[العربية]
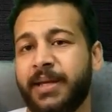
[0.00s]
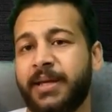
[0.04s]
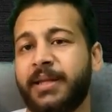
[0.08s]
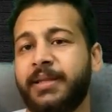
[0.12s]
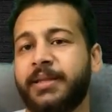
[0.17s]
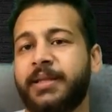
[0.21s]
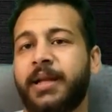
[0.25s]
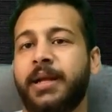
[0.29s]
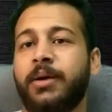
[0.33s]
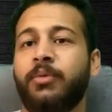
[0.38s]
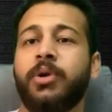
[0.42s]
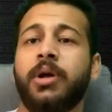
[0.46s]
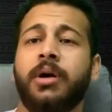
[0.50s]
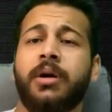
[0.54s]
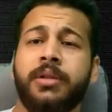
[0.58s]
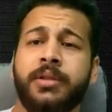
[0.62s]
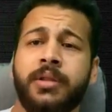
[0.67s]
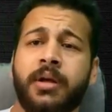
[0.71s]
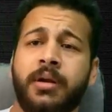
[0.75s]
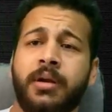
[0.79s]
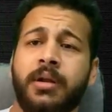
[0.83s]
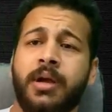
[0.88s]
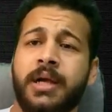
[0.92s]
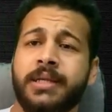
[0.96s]
ان انت لو لا
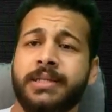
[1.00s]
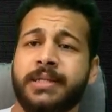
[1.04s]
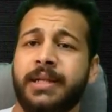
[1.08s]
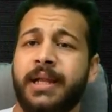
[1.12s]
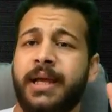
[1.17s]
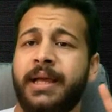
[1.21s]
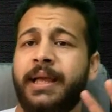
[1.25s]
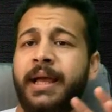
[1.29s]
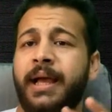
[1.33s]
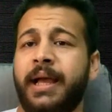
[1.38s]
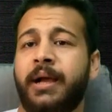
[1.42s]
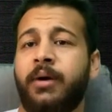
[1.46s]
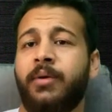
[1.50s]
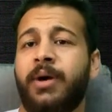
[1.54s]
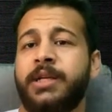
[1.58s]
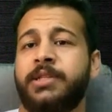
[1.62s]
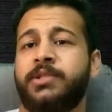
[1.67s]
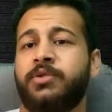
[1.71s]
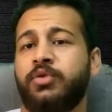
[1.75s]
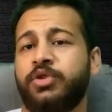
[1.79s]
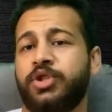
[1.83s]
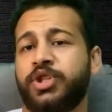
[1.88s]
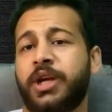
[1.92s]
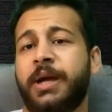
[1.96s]
قدر الله حصل اي حاجه وعايز
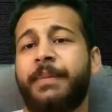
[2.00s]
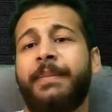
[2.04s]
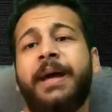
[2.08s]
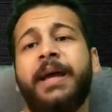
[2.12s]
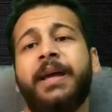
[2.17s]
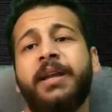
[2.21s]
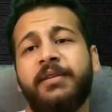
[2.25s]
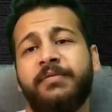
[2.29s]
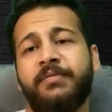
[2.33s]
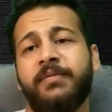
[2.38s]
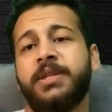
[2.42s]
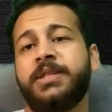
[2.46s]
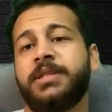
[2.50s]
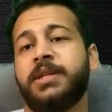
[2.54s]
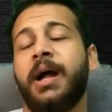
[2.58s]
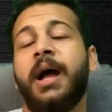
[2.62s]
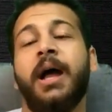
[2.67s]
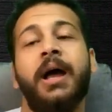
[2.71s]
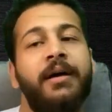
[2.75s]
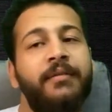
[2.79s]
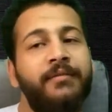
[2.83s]
تخش جامعه هنا في مصر